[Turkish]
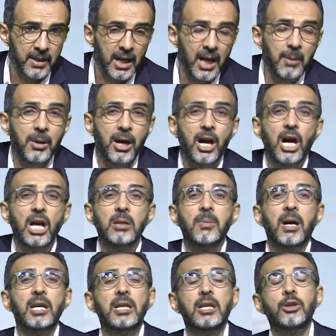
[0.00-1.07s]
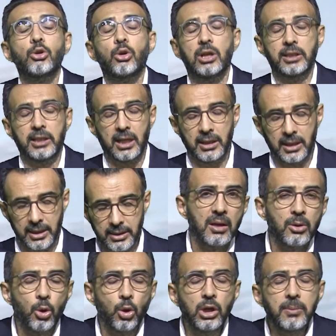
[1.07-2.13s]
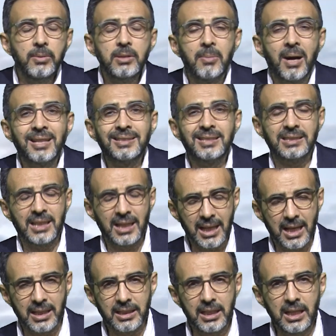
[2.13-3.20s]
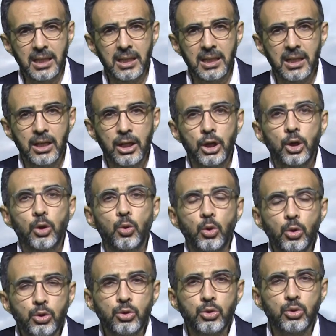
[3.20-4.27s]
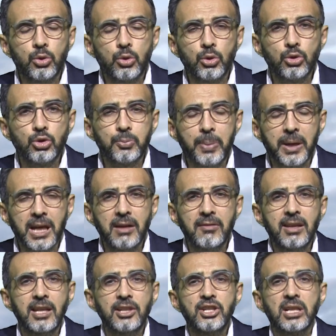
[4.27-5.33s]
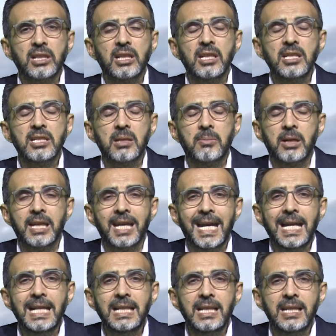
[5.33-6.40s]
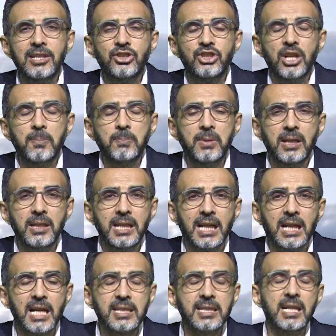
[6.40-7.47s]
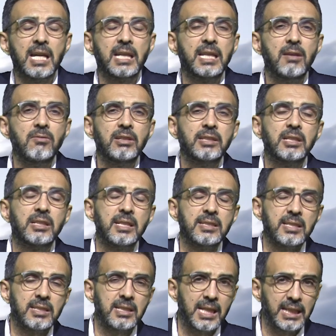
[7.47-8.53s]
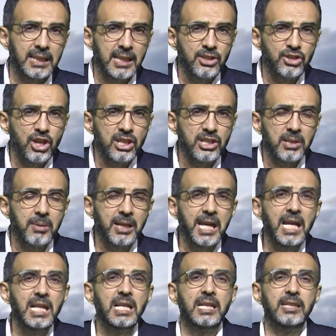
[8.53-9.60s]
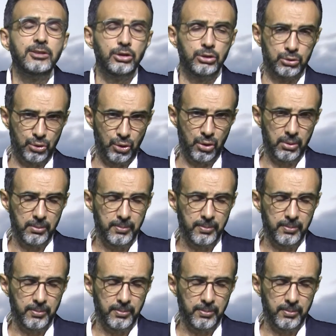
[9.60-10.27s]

Ama Almanya'yı yönetenler öyle bir mantıktalar ki 3 kuruş para verecekleri zaman elleri ceplerine, kasaya, devletin kasasına gideceği zaman elleri titriyor.